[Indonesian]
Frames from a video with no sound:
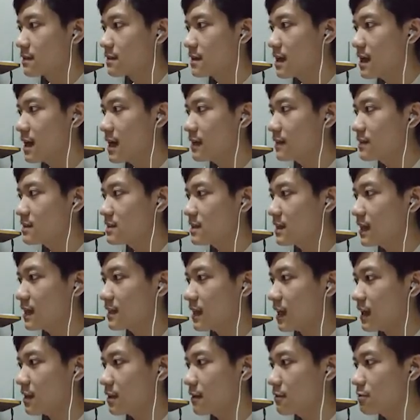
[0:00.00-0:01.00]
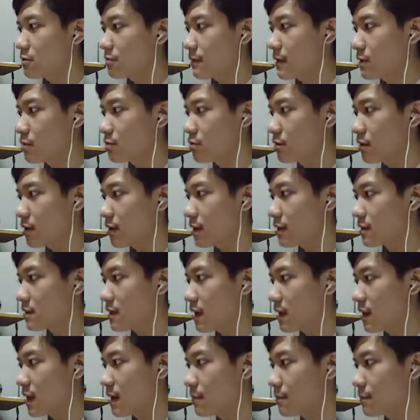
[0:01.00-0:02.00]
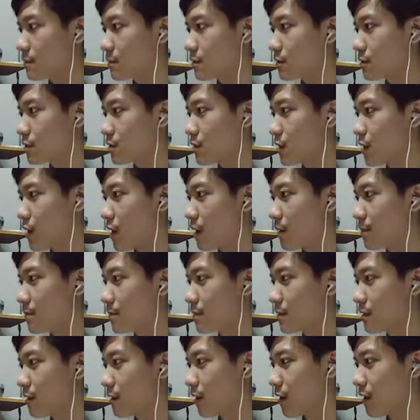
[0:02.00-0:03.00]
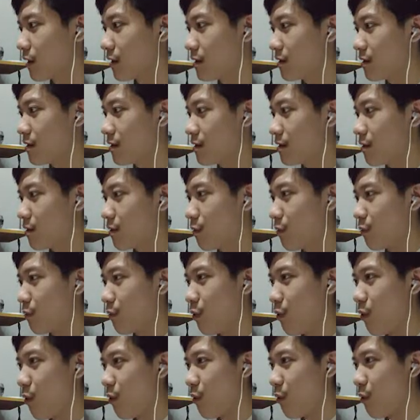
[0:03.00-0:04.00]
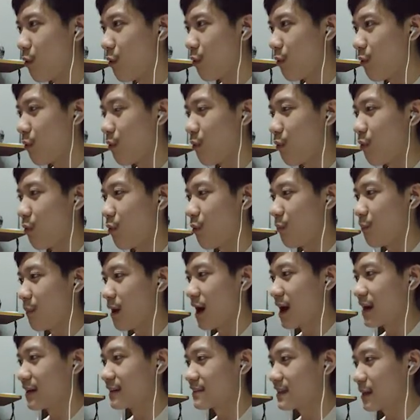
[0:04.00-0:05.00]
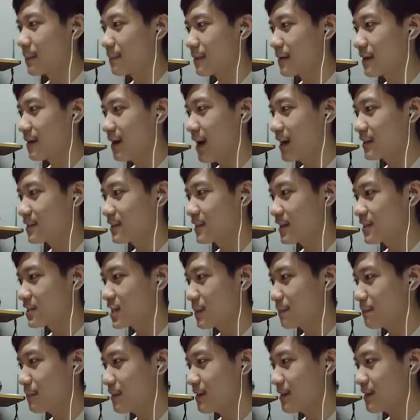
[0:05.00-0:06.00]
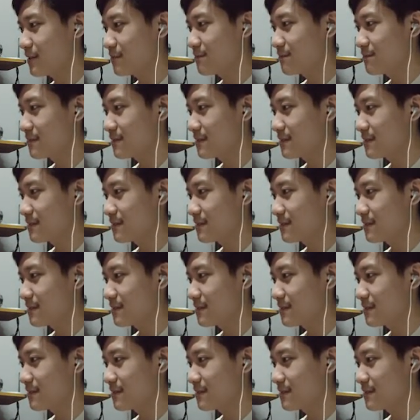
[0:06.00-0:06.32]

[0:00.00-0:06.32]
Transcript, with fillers: dan di sini kita akan langsung masuk ke dalam gamenya wow mantap ya exit ECP